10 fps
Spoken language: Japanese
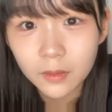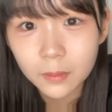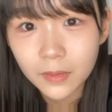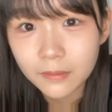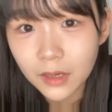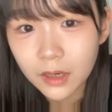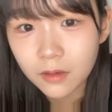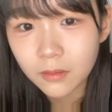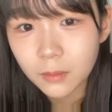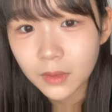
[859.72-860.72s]
こんばんは
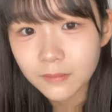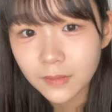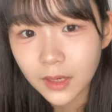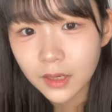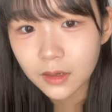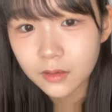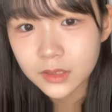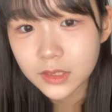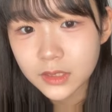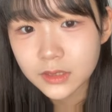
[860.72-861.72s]
こんばんはお
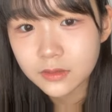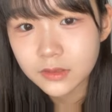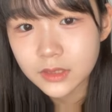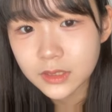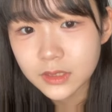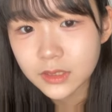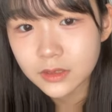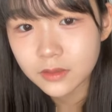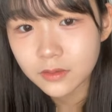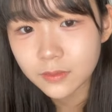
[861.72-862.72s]
じいちゃんじ
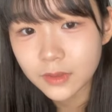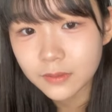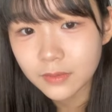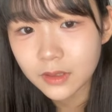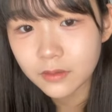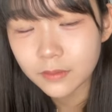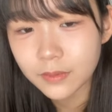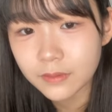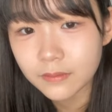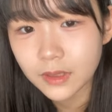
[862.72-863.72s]
いちこんばんはこん
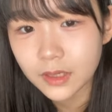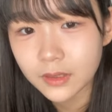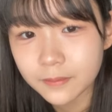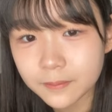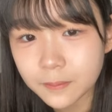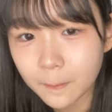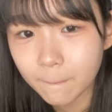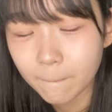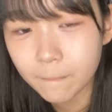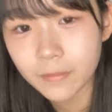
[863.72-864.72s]
ばんは
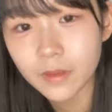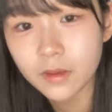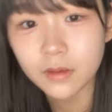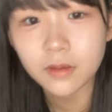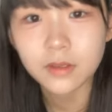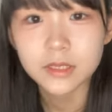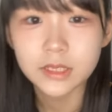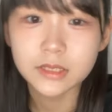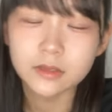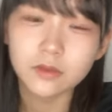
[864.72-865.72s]

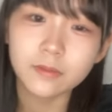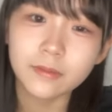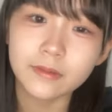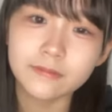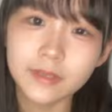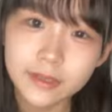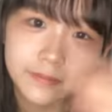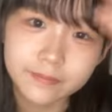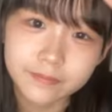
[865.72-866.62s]
ししこんばんは